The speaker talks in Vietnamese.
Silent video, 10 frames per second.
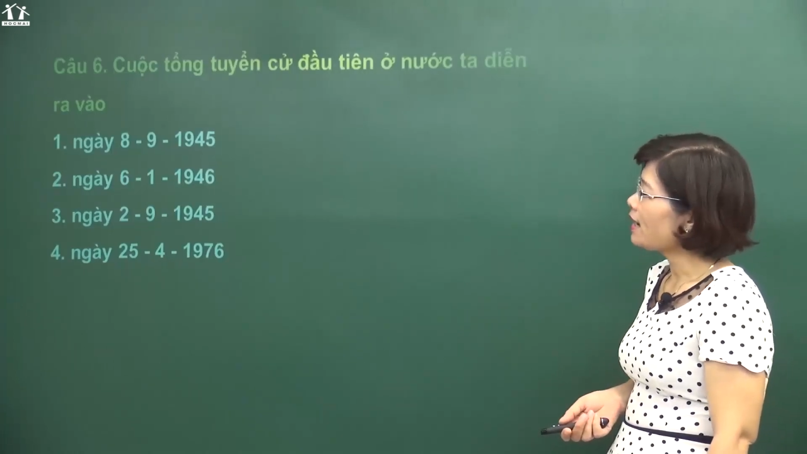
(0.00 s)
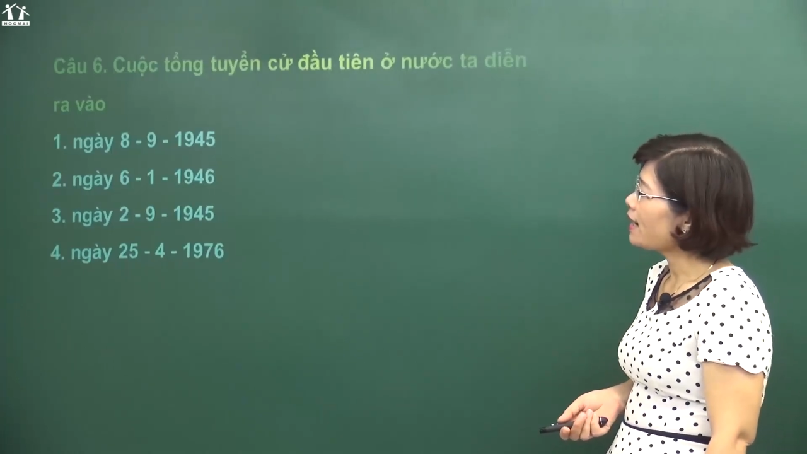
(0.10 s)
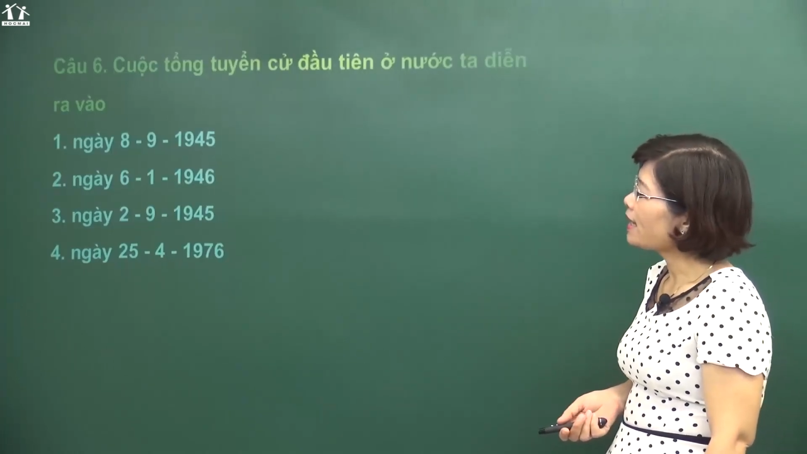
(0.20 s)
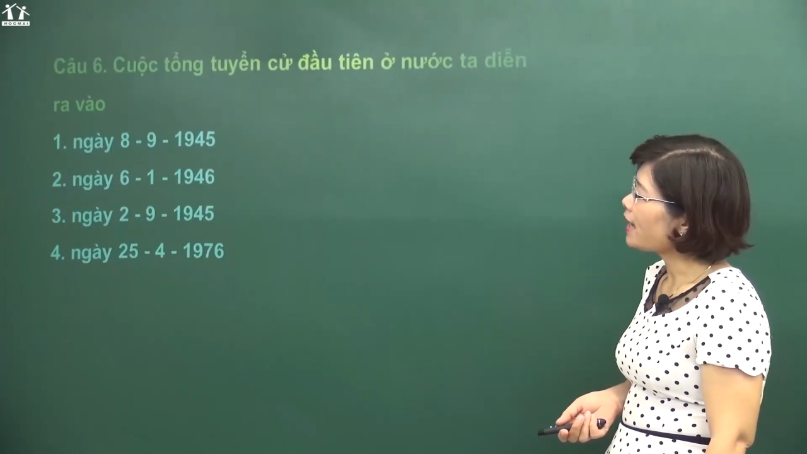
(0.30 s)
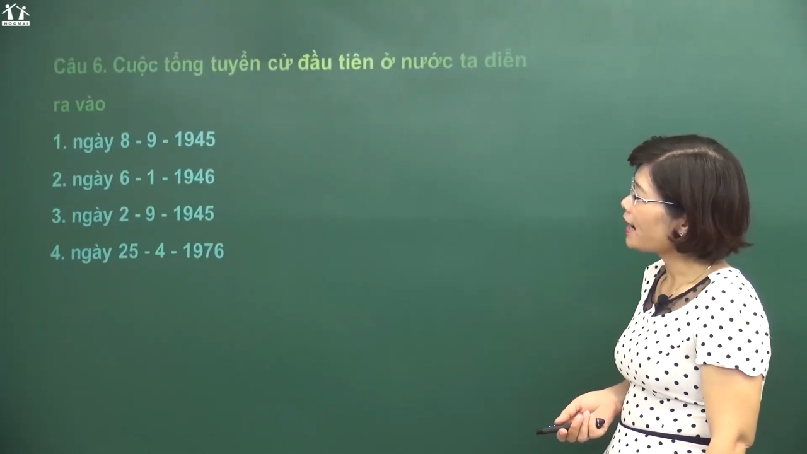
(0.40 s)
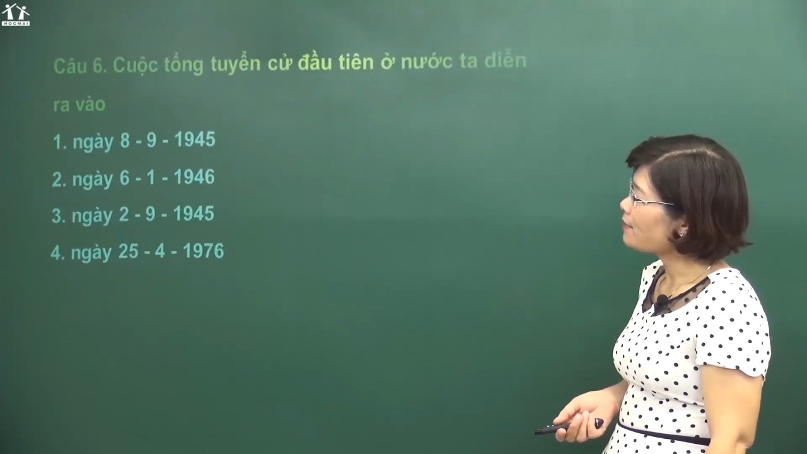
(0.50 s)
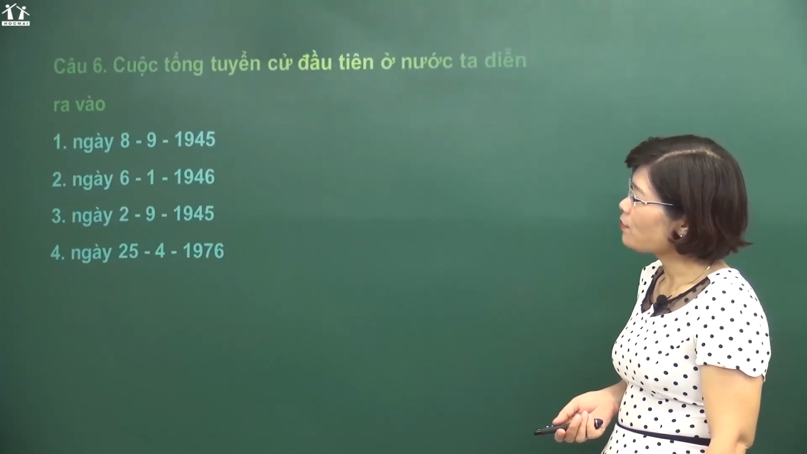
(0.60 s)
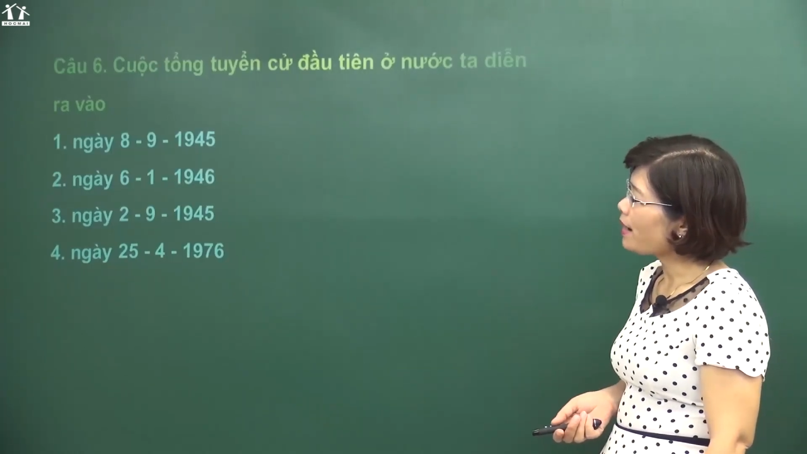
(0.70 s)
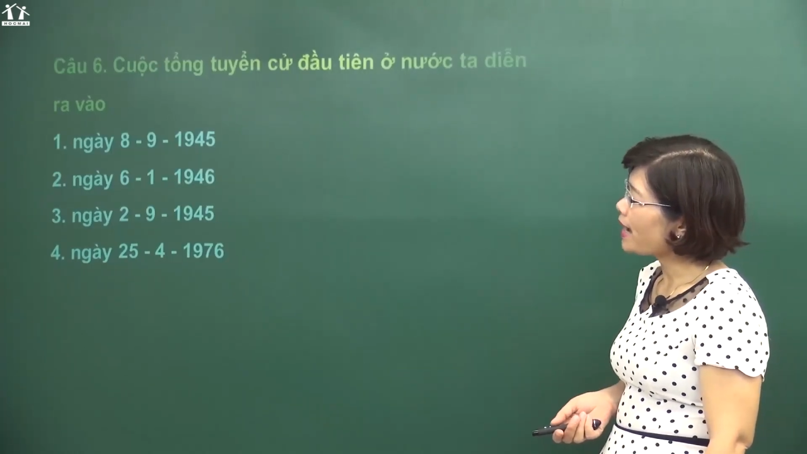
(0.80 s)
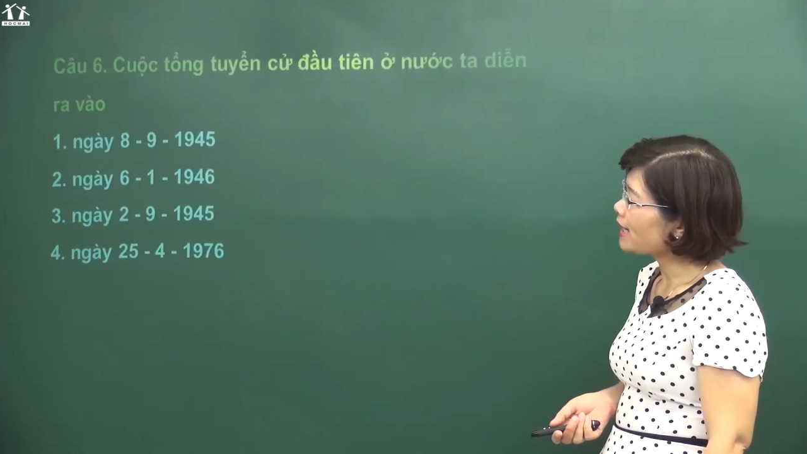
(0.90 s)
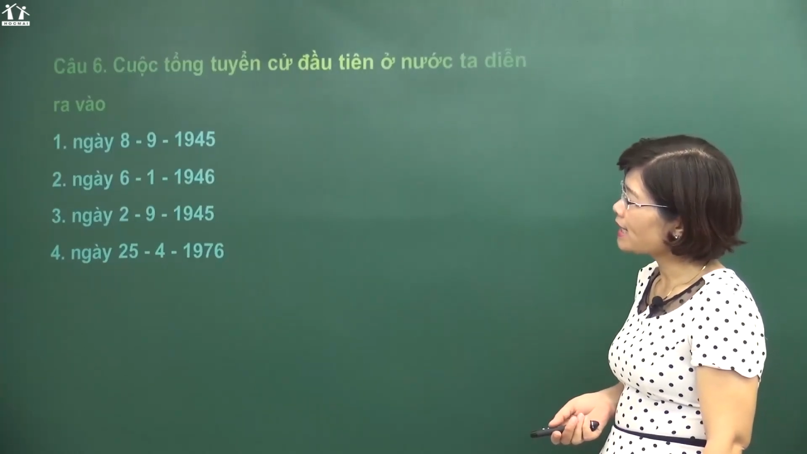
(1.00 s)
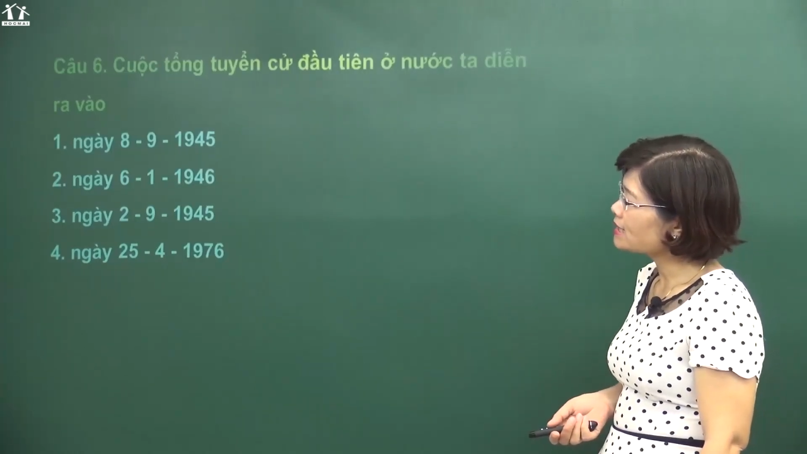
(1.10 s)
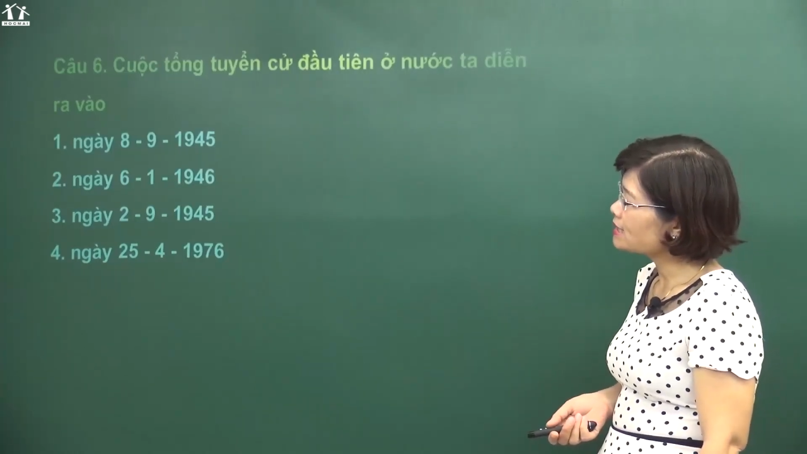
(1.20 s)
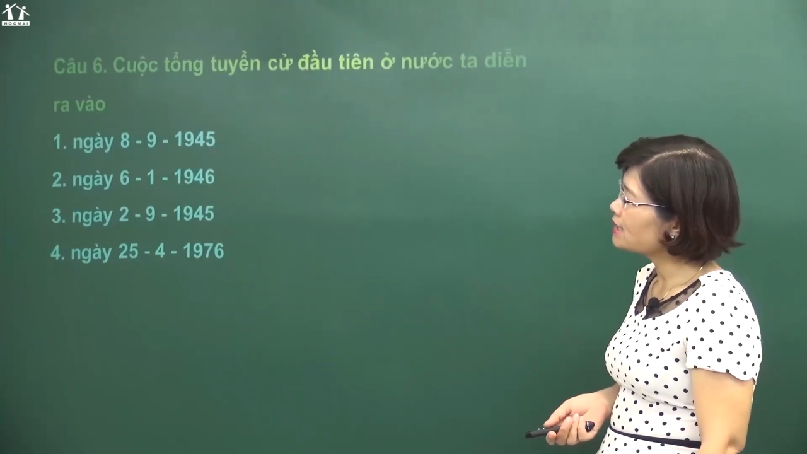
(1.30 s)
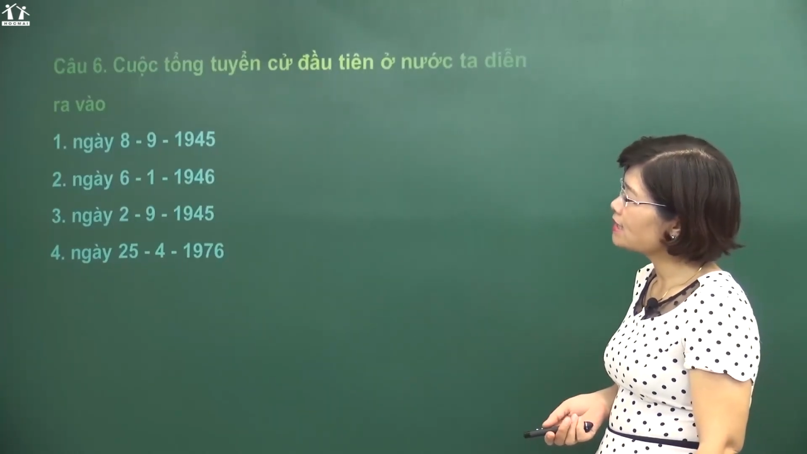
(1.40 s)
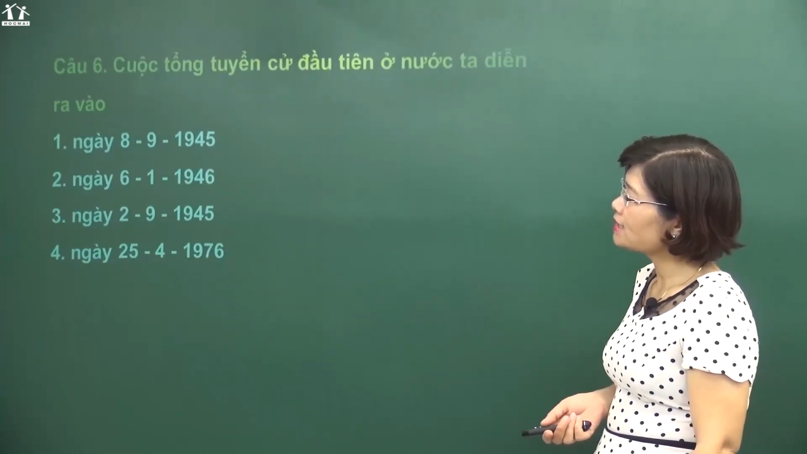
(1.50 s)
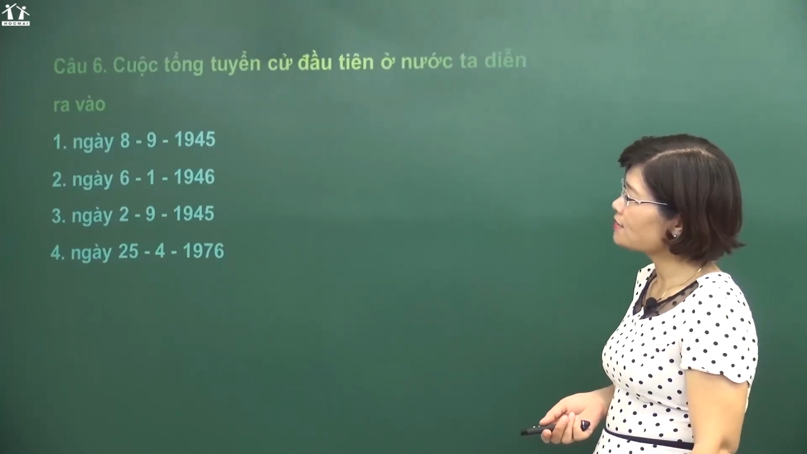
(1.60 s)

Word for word: hay là ngày mùng 2 tháng 9 thì